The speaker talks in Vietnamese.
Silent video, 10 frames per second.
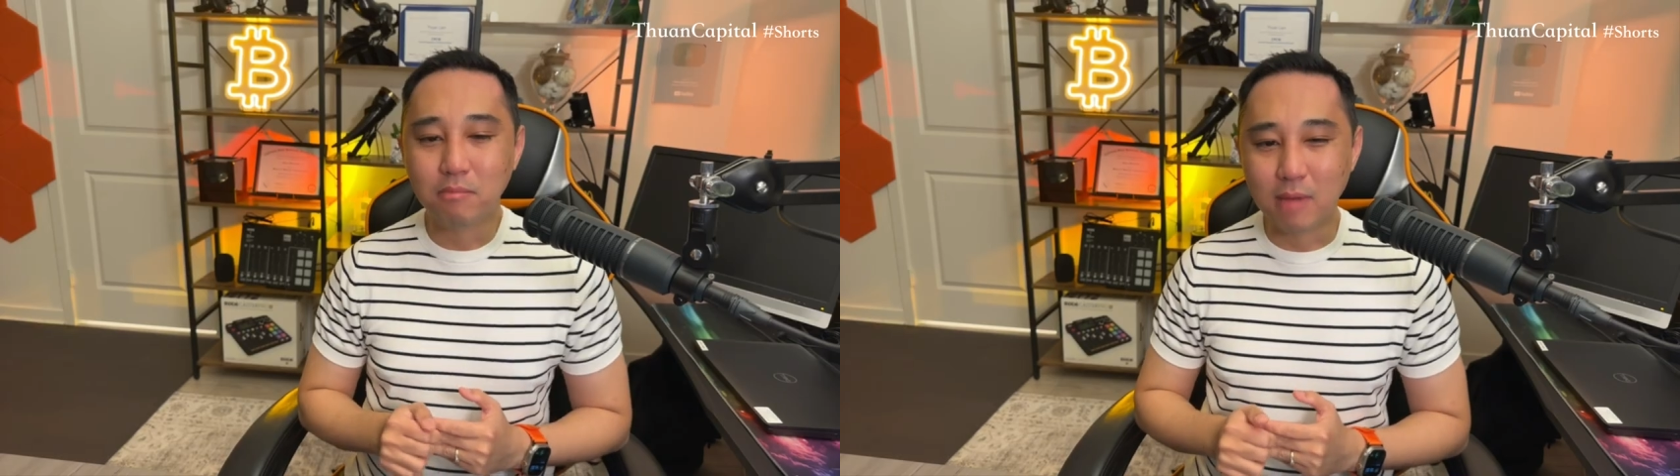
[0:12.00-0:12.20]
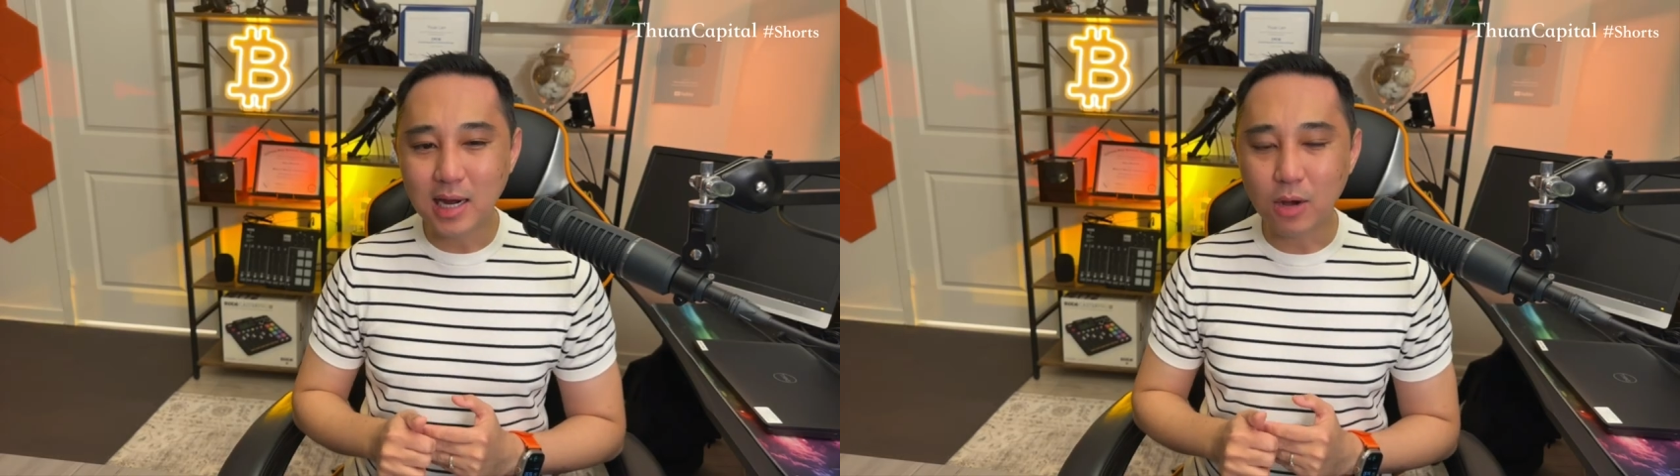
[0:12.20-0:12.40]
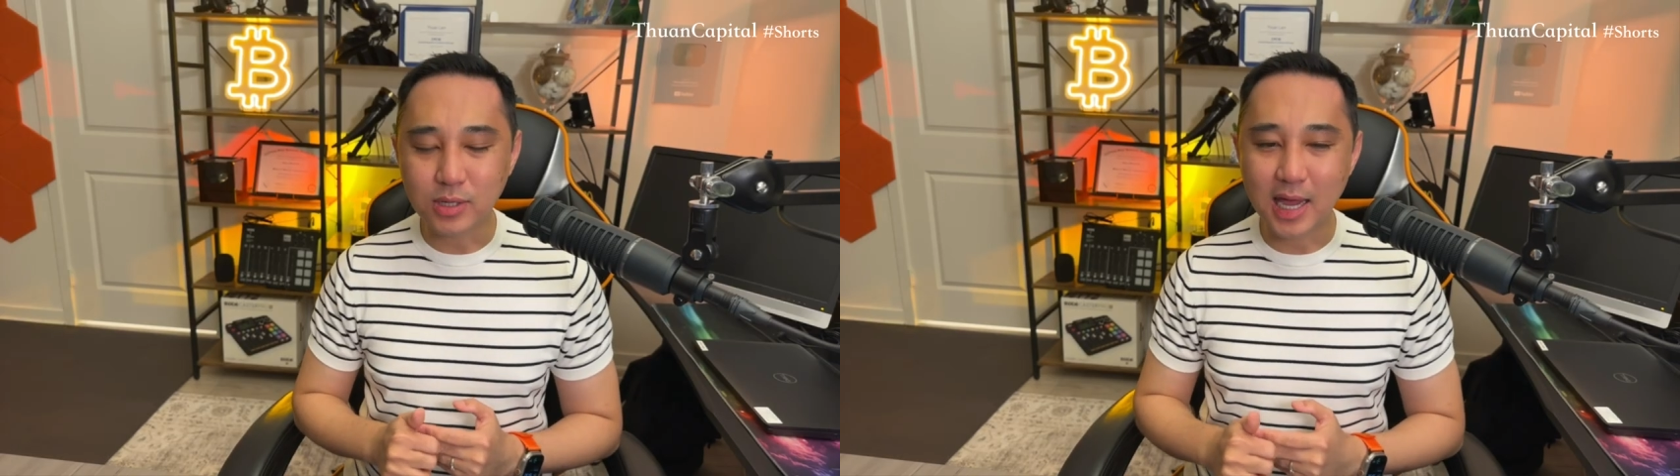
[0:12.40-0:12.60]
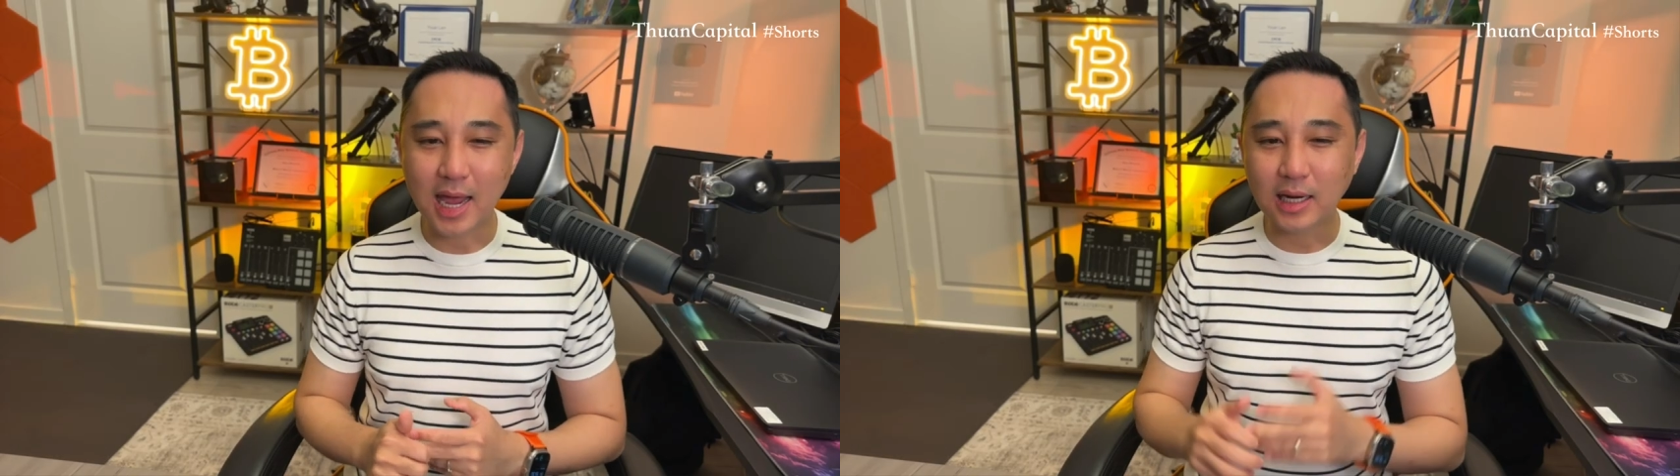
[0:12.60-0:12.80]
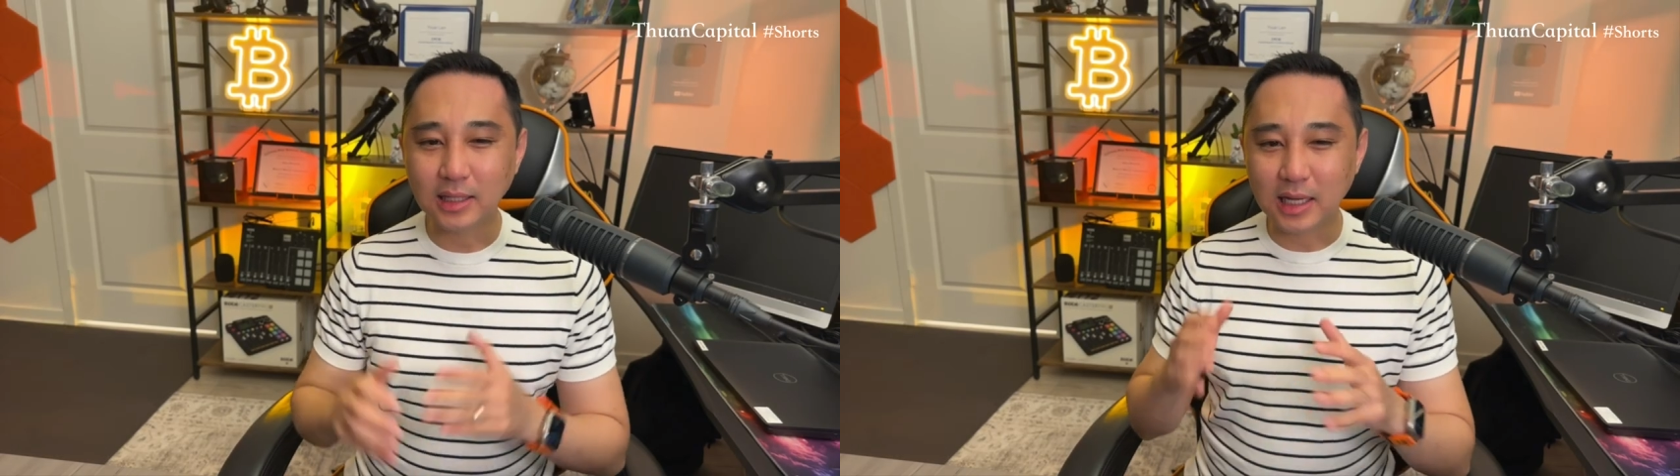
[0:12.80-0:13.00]
mới đầu
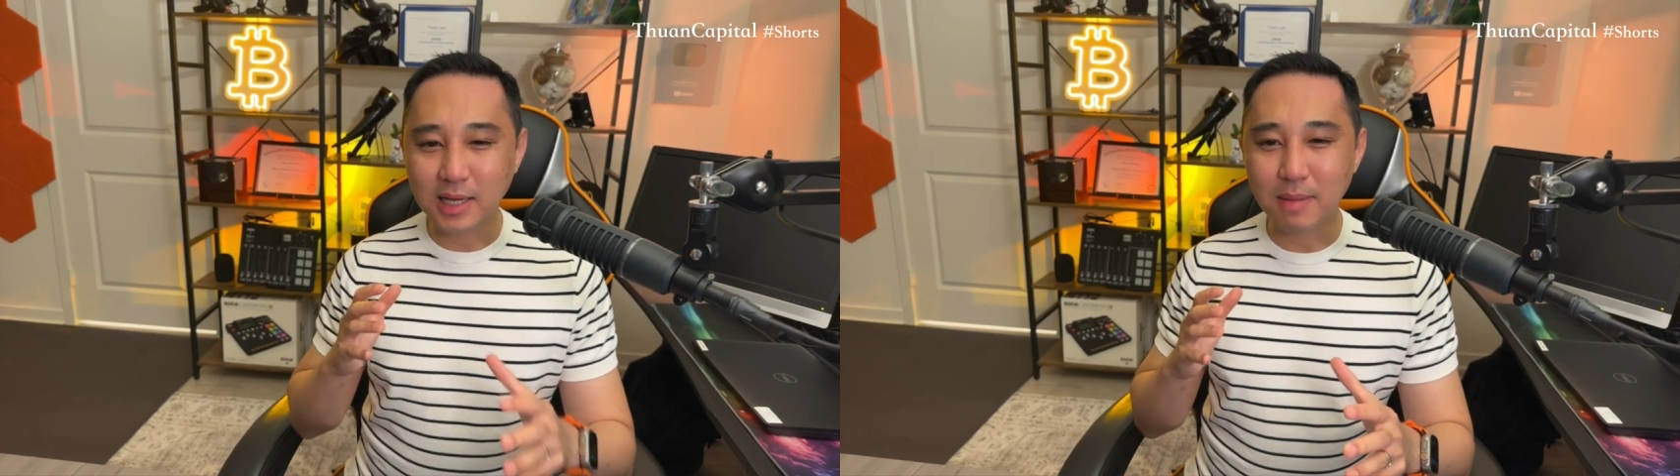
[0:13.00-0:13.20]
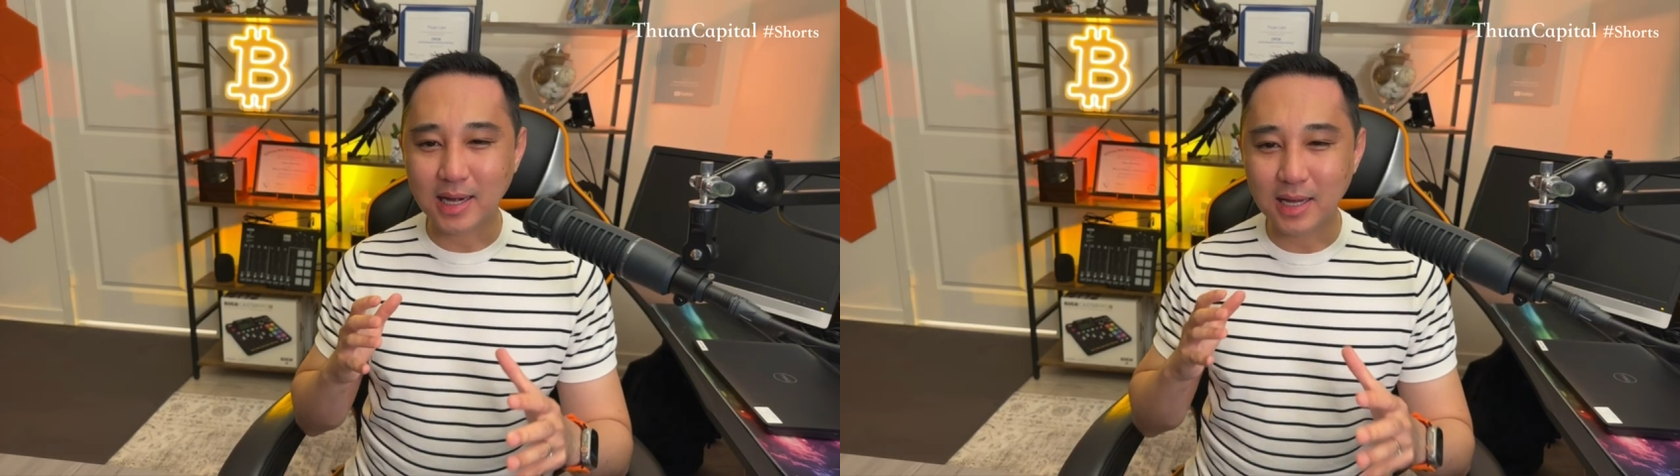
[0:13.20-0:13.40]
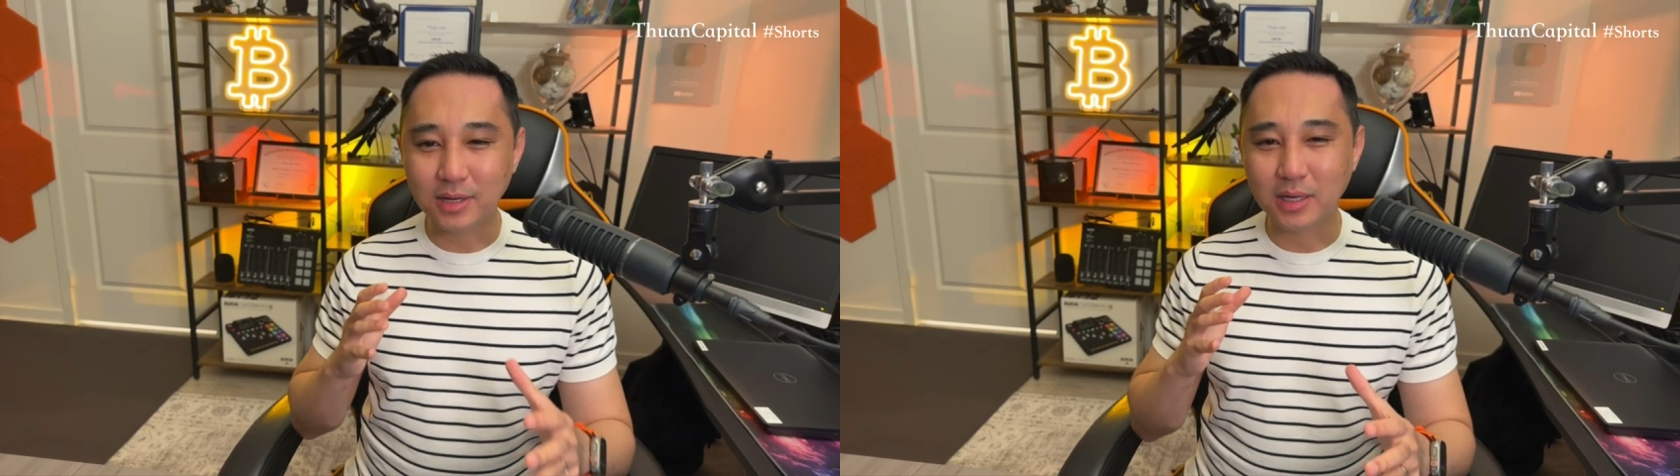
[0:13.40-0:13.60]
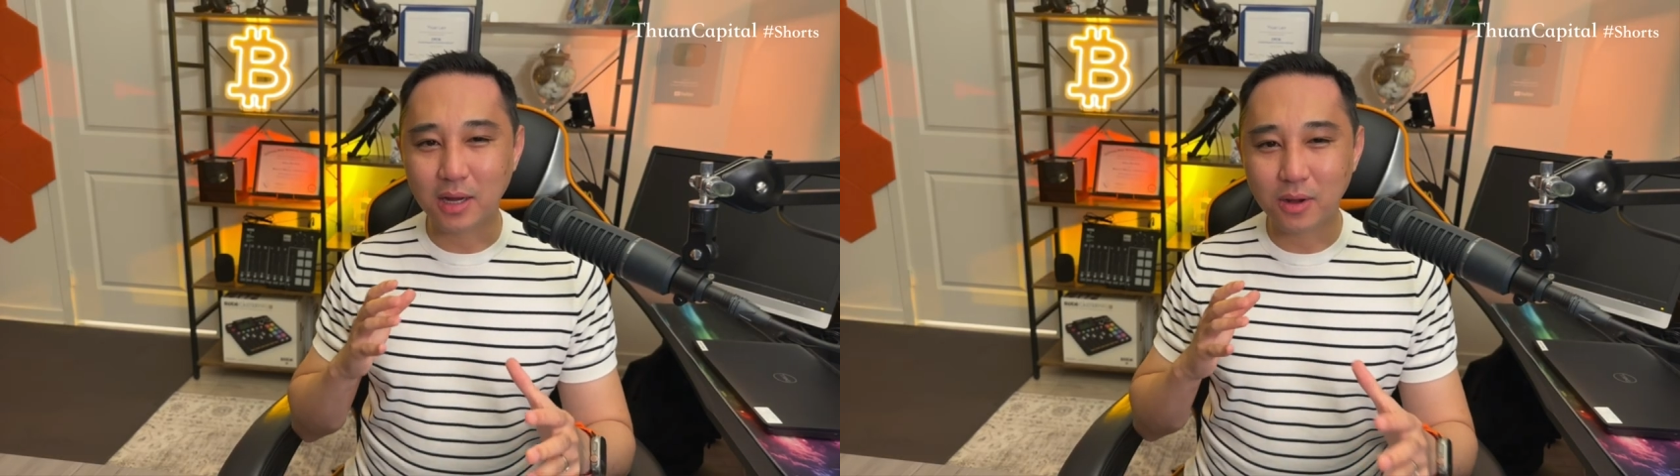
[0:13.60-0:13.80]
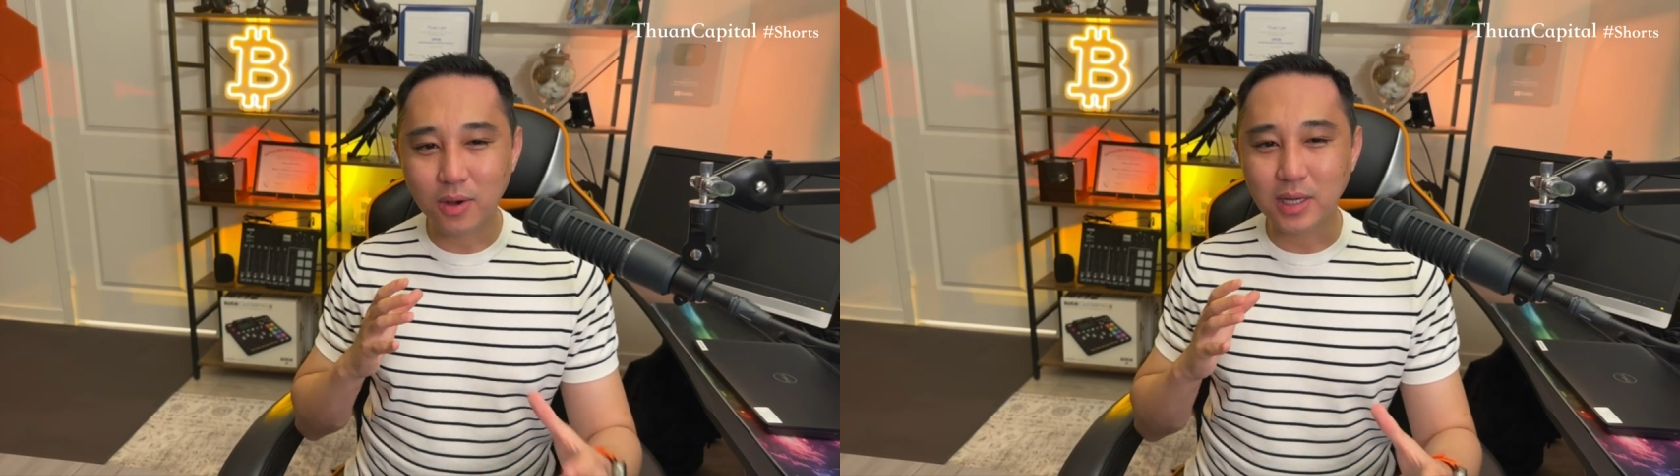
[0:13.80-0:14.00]
nghe đó thì các bạn thấy được là
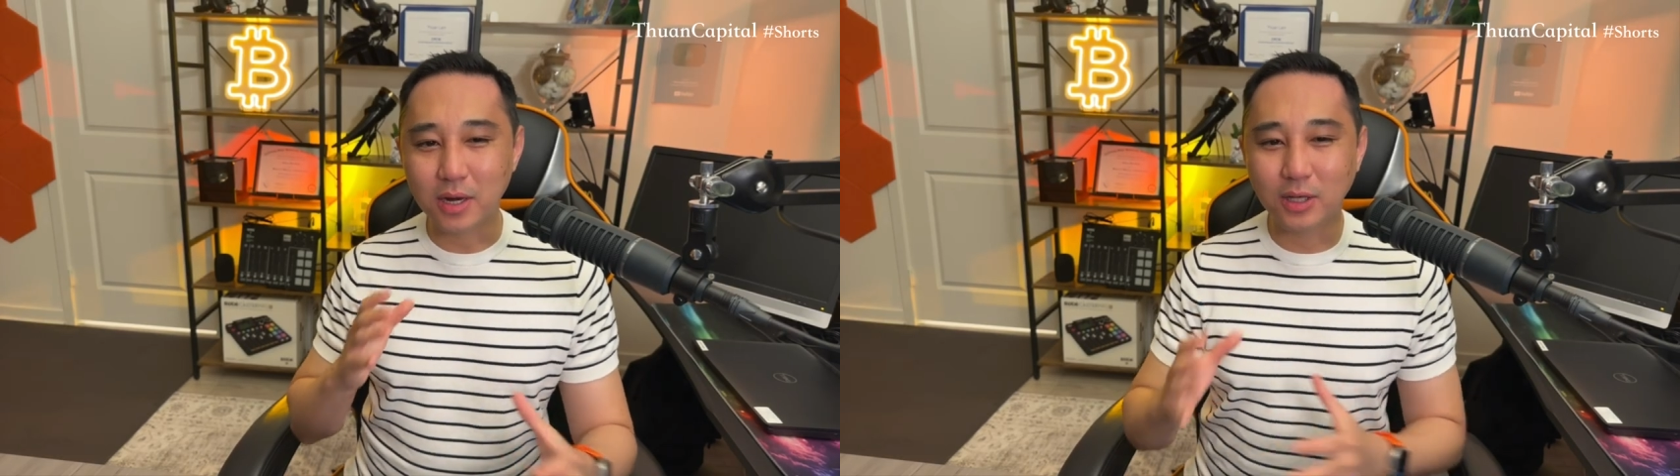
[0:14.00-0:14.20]
có cái gì đó